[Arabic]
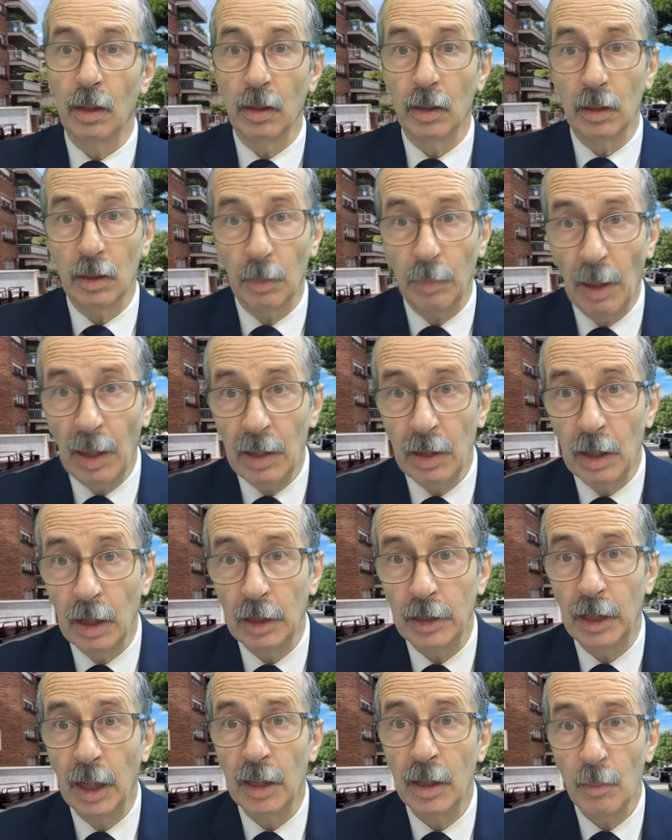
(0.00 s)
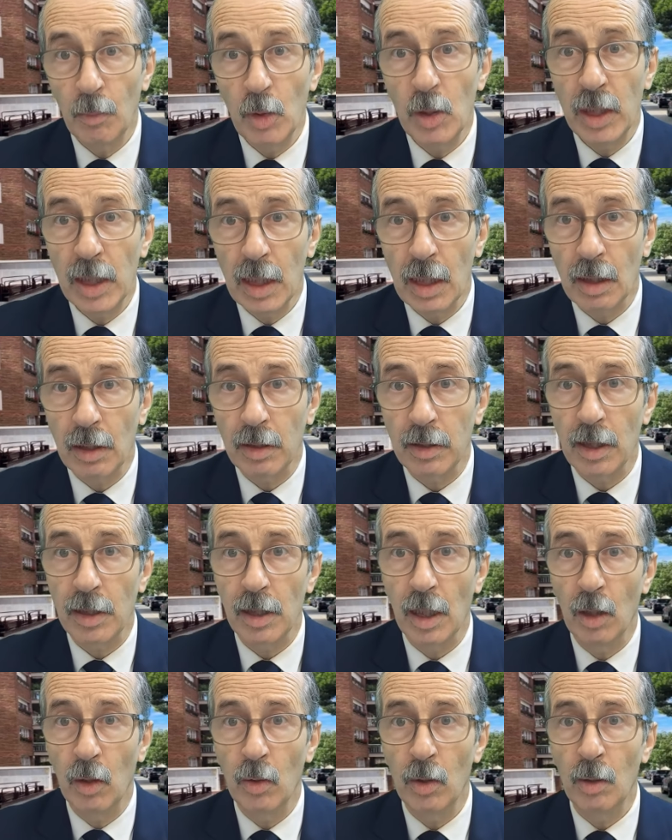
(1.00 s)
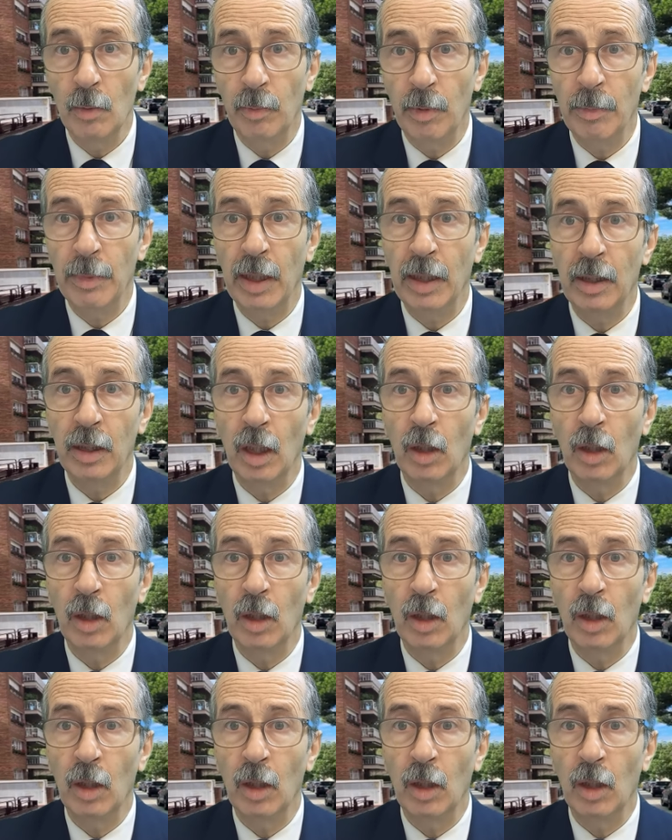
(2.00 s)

آه، طبعا هذا الشيء هذا مثير للتساؤل بما